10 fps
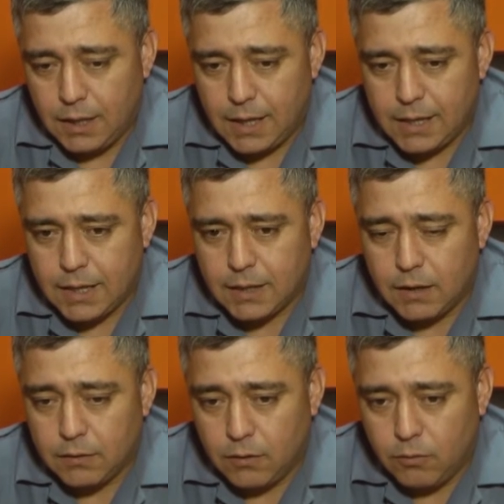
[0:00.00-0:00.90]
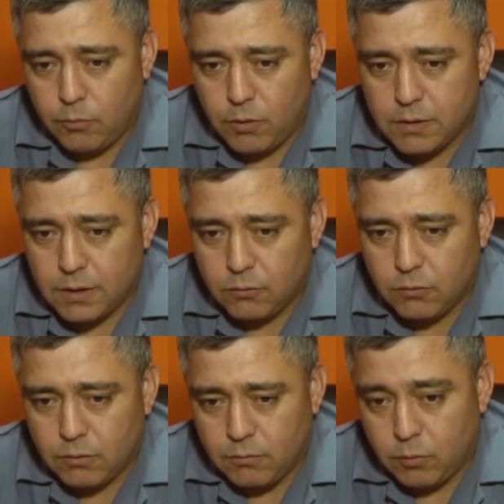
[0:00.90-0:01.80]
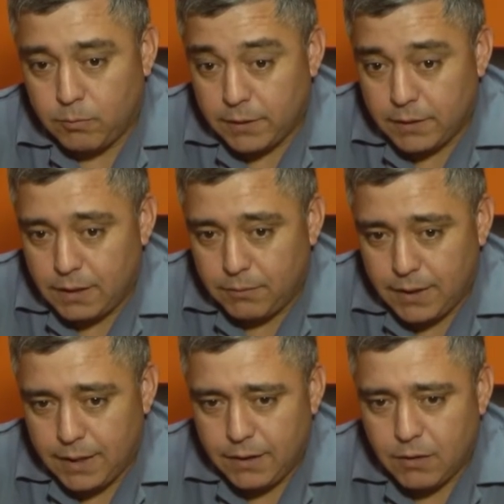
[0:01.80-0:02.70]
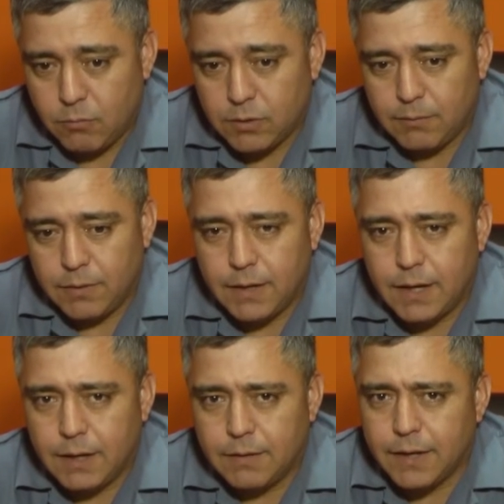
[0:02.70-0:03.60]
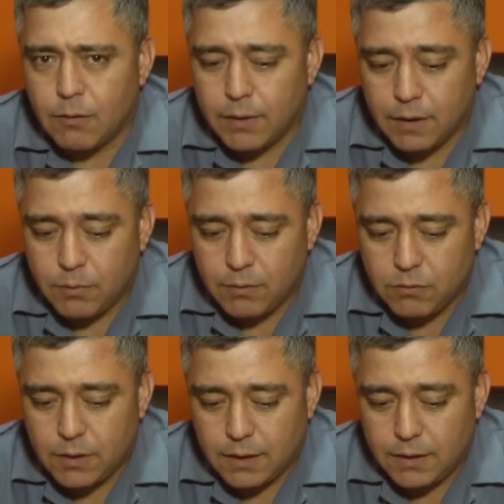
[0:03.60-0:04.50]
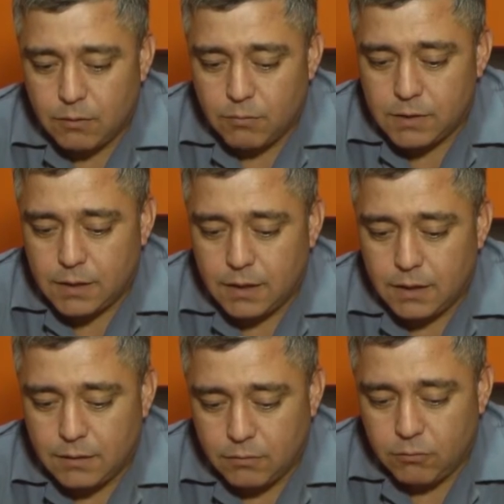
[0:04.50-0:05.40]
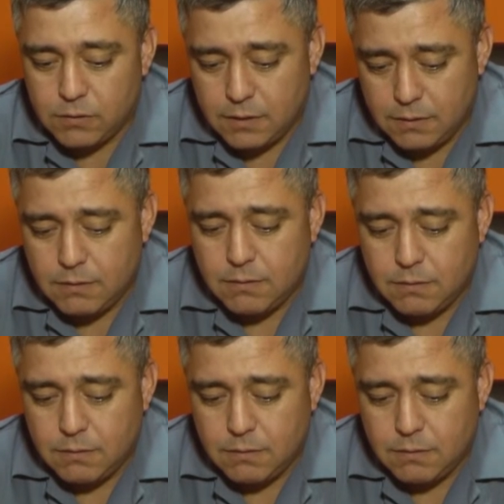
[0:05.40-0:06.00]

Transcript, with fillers: eh, que hayan andado por el sector por parte de la brigada, como también de la, de la Guardia de Prevención acá de la Comisaría 12.